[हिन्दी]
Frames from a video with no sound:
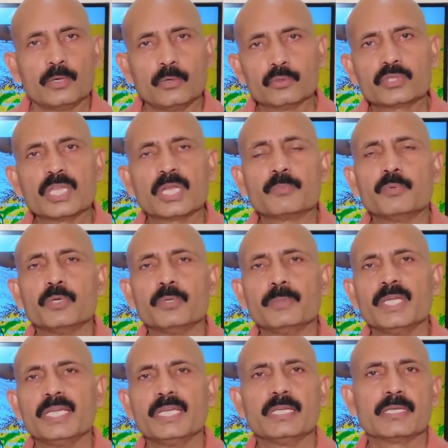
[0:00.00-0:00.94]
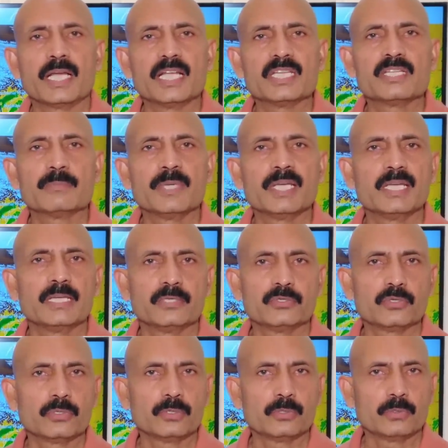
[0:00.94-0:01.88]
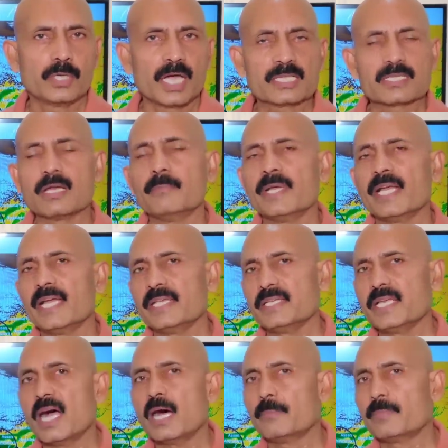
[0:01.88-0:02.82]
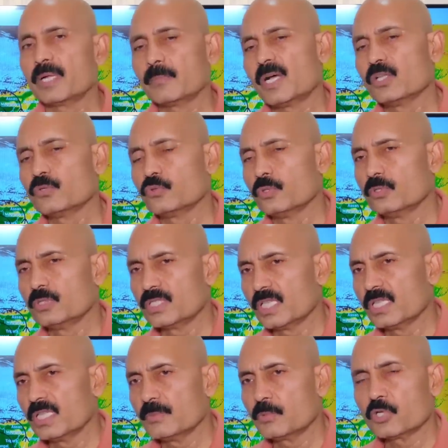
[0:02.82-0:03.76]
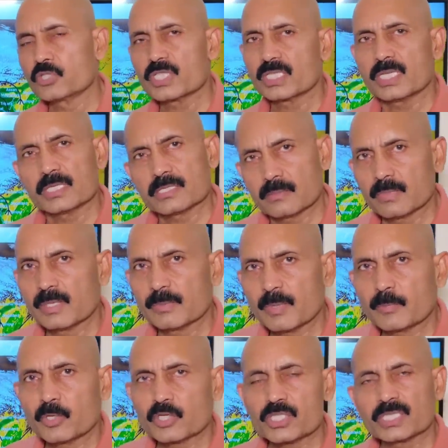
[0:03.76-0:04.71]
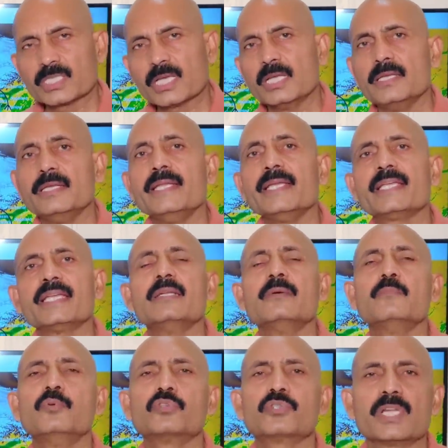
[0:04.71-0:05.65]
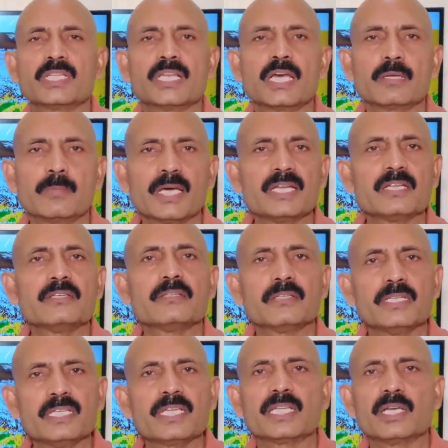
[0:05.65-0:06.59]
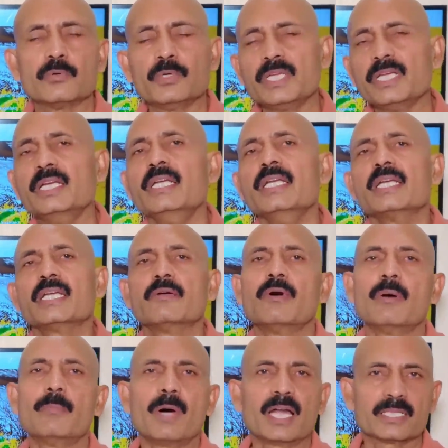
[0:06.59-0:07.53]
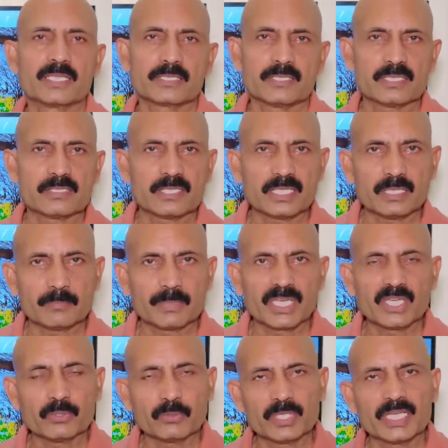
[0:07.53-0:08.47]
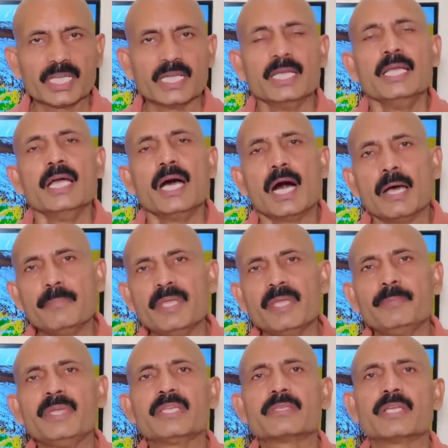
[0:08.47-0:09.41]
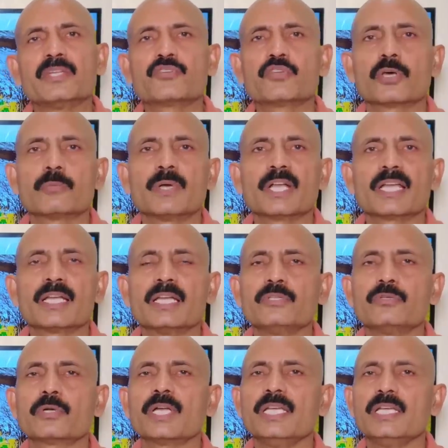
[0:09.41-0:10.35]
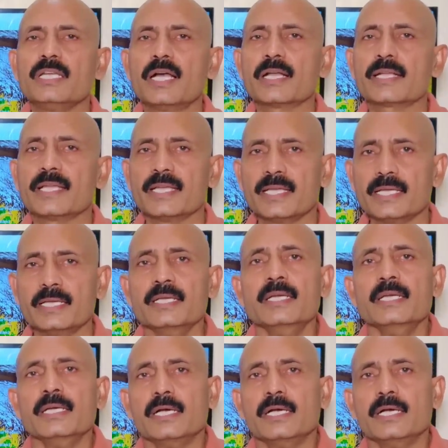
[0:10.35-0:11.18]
उत्तर पूर्वी राज्य में जो असम है यहाँ पर मानसून जल्दी पहुँचा था समय पर पहुँचा था लेकिन मूसलाधार बारिश इतनी ज़्यादा हुई कि वहाँ बाढ़ जैसी स्थिति बनी हुई है अभी भी संचौर वगैरह जो कई इलाके हैं